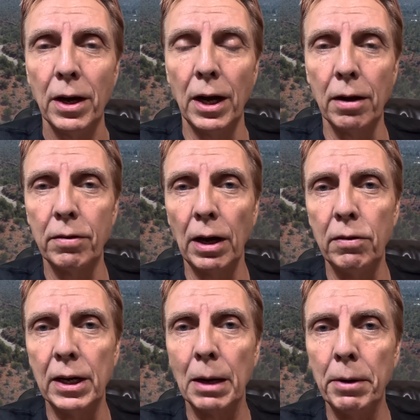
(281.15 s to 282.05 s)
Das heißt,
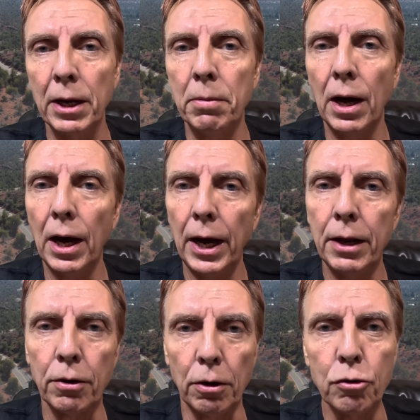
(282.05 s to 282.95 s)
die kann man immer ein-
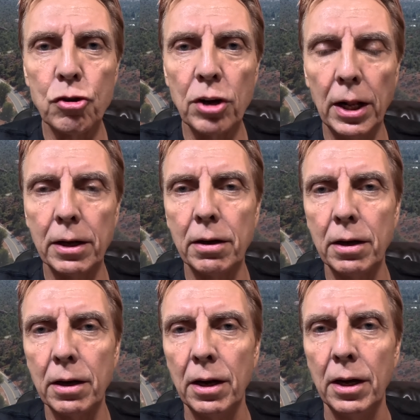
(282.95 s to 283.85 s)
und
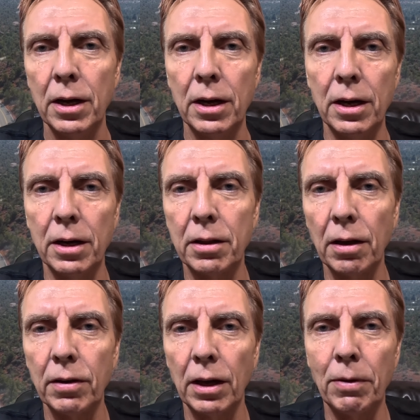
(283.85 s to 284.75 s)
ausschalten. Äh,
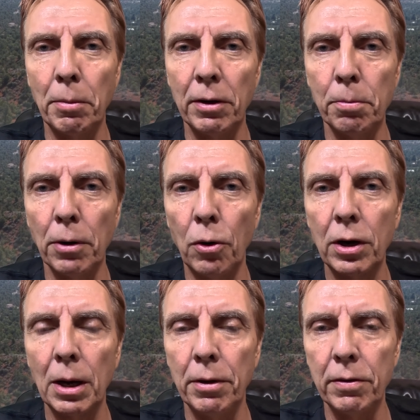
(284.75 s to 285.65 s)
das heißt, wenn man sie braucht,
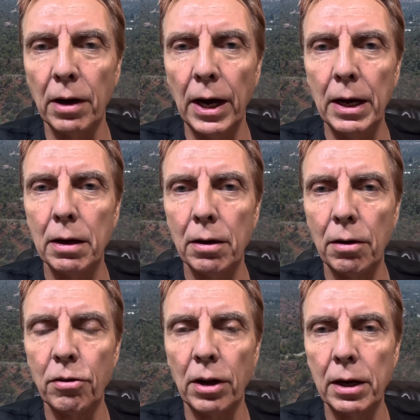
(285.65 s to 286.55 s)
kann man sie
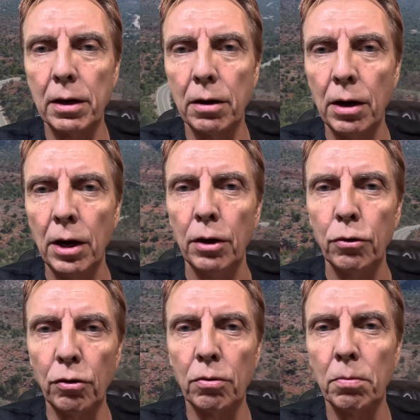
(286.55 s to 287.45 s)
einschalten.
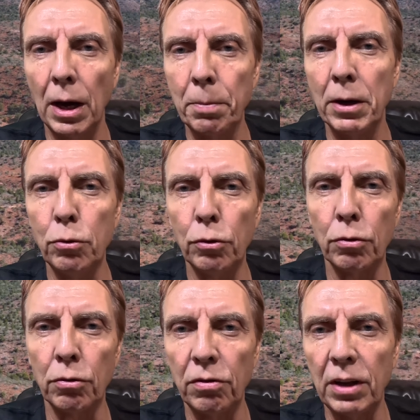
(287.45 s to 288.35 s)
Sonst hat man nur so
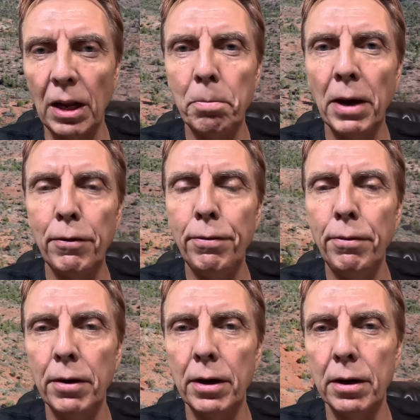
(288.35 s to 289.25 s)
ein
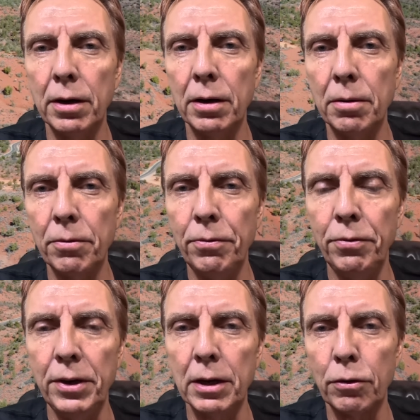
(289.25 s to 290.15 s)

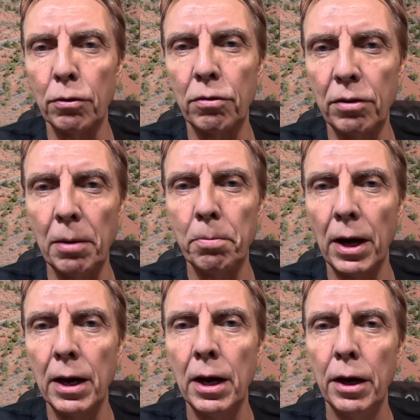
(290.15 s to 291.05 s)
Standby-Fee, äh, also ein
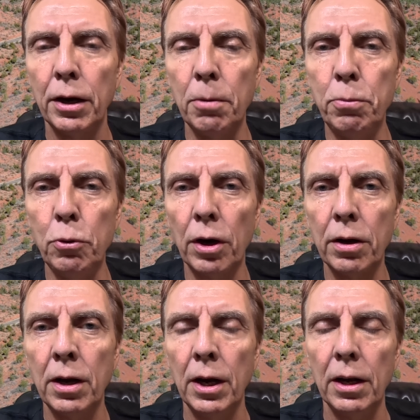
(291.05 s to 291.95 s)

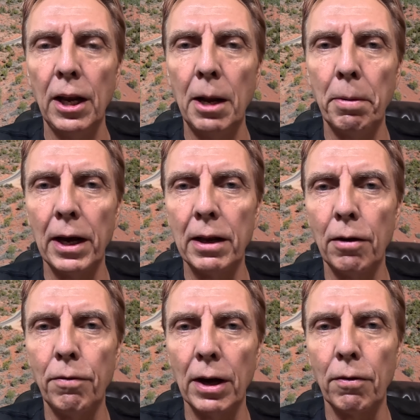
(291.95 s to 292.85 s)
Standby-Gebühren, die da
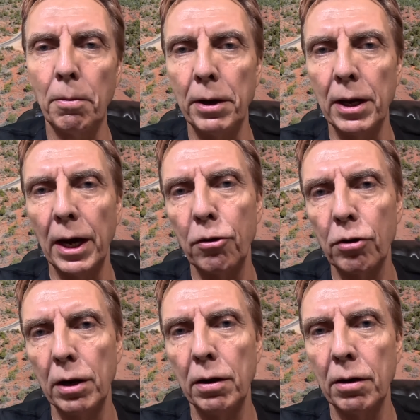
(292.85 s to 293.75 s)
berechnet werden. Und wenn man die
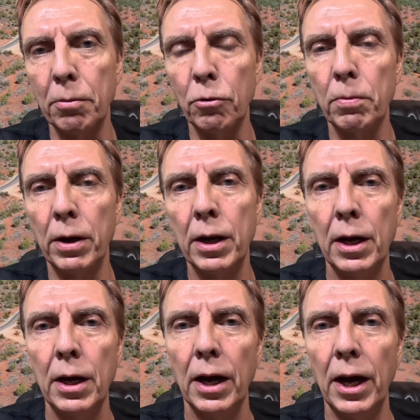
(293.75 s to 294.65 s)
einschaltet, dann muss man
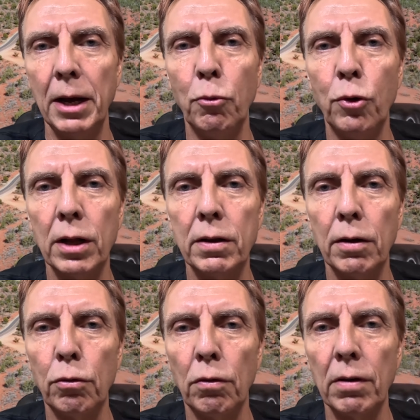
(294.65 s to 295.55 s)
einen Monat
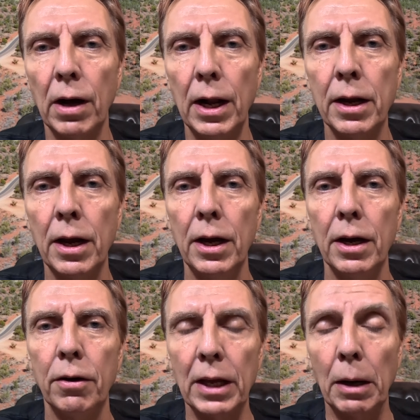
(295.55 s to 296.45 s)
dazu zahlen.
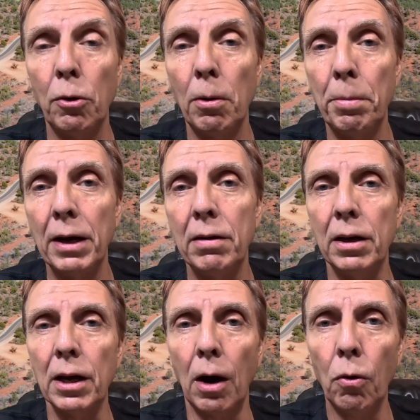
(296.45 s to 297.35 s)
Und darüber berichte
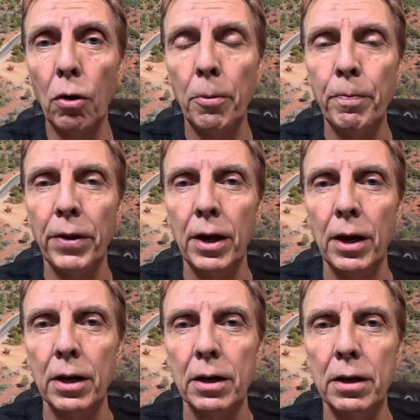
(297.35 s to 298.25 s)
ich auch.
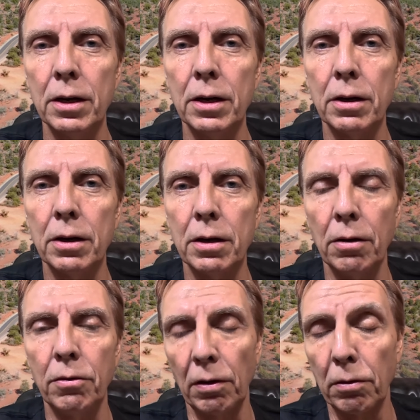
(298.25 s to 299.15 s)
Äh,
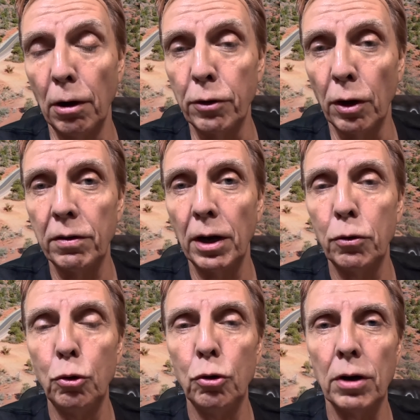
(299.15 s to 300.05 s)
und das läuft auch sehr
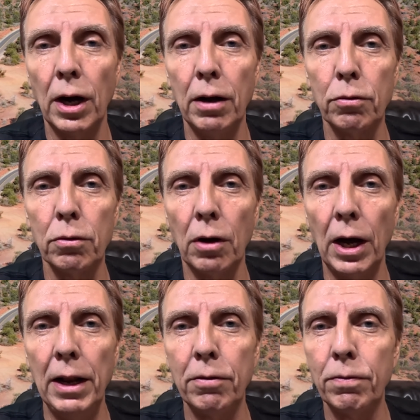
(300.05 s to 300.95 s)
gut. Also
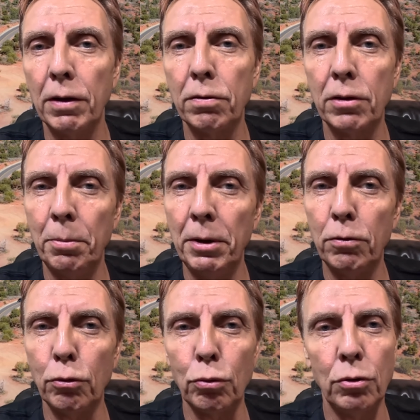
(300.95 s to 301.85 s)
alles, was damit
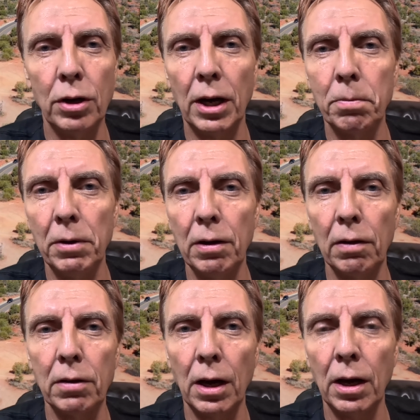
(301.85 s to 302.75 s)
zu tun hat mit
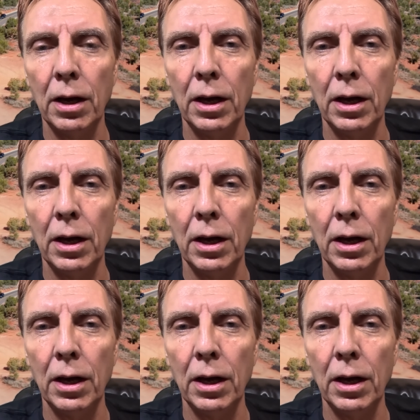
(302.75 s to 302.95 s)
Tessa.